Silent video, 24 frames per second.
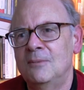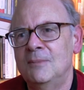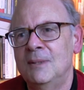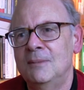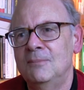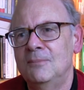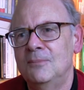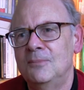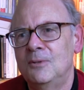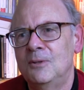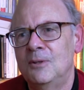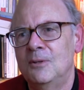en
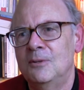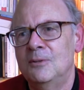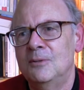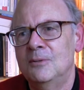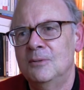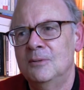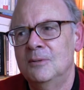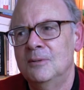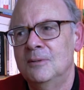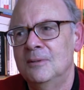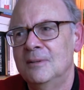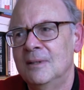même
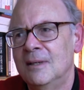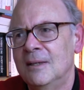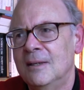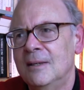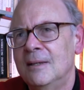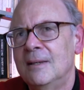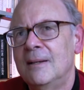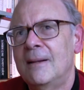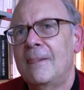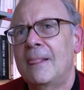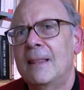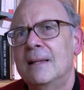temps
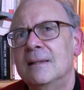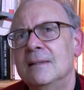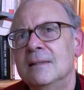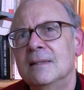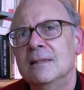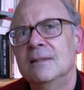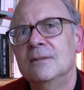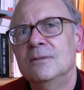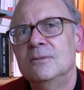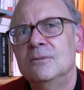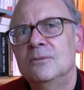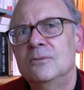
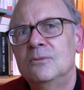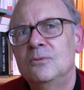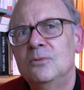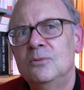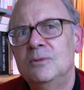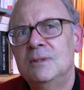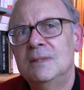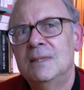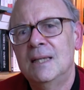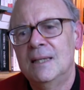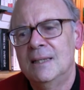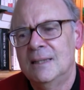
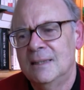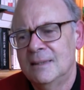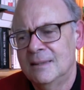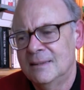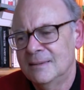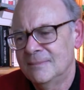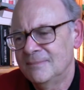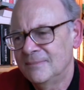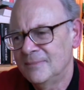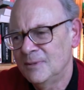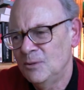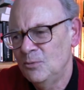toute
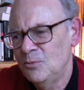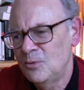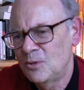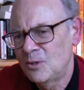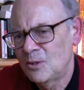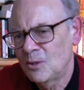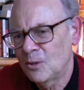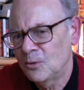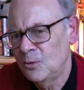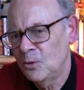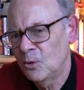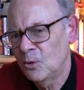une sorte de